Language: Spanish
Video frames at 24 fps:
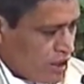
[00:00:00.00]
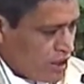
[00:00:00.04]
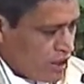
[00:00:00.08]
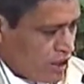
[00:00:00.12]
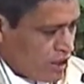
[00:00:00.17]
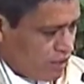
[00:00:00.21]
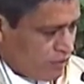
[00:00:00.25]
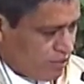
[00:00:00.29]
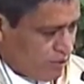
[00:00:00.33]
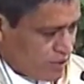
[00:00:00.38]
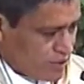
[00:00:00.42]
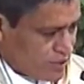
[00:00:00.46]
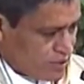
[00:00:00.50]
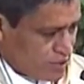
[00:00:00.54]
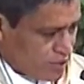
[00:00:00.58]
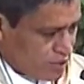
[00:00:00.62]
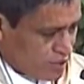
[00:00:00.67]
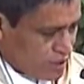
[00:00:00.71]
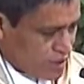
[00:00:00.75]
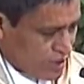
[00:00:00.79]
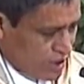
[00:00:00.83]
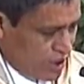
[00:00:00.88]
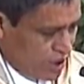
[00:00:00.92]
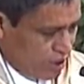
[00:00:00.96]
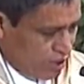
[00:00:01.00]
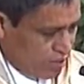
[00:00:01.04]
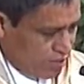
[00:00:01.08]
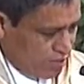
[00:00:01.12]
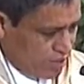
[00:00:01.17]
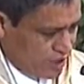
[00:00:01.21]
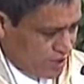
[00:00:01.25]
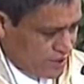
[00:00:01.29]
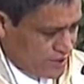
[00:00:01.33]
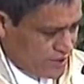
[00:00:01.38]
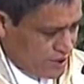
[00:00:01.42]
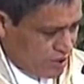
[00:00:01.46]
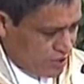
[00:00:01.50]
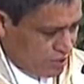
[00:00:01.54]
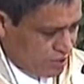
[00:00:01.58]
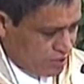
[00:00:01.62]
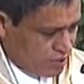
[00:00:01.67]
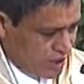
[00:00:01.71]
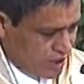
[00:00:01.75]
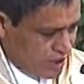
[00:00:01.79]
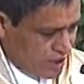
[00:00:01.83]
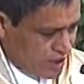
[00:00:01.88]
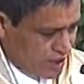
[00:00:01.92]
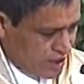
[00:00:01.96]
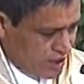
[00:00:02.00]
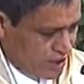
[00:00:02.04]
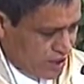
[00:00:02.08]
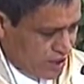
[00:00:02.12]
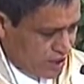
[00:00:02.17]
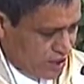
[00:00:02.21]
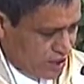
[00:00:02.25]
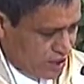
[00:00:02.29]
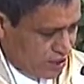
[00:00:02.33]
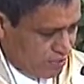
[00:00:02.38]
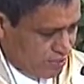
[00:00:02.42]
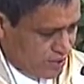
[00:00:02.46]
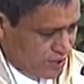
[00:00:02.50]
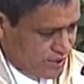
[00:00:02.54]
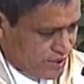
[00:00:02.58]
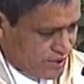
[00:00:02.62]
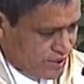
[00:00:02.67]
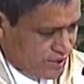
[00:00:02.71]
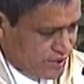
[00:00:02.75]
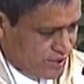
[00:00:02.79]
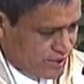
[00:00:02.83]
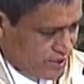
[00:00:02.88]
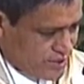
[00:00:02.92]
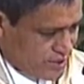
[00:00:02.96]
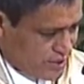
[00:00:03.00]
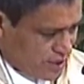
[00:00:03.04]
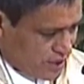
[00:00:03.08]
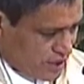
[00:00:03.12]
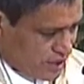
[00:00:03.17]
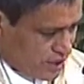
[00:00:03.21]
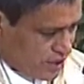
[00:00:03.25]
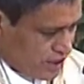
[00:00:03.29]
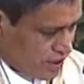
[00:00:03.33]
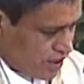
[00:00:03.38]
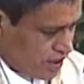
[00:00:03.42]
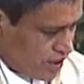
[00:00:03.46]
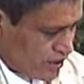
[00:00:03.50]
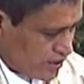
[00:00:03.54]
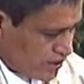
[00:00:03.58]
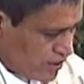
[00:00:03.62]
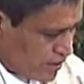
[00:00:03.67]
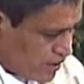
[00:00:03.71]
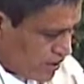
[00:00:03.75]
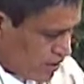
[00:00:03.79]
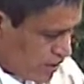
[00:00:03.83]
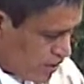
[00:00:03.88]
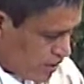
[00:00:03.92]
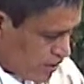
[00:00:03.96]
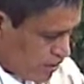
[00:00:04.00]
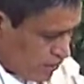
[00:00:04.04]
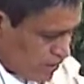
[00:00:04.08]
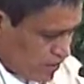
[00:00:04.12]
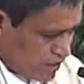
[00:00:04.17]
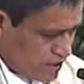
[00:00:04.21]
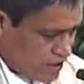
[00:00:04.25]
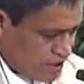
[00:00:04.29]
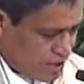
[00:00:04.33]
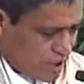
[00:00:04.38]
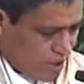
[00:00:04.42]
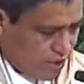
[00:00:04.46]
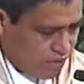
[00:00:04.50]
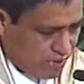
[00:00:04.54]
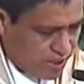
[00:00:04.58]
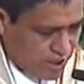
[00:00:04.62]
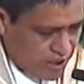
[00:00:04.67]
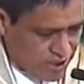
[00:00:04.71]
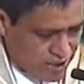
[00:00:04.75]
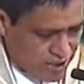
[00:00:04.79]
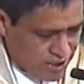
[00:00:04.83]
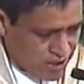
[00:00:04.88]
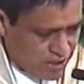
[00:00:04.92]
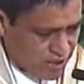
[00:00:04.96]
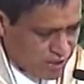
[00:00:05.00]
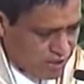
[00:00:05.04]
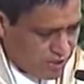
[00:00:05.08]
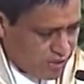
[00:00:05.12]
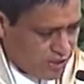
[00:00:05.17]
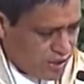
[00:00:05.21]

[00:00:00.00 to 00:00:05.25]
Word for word: Y puestos a la obra hicieron una redada de peces tan grande que reventaba la red.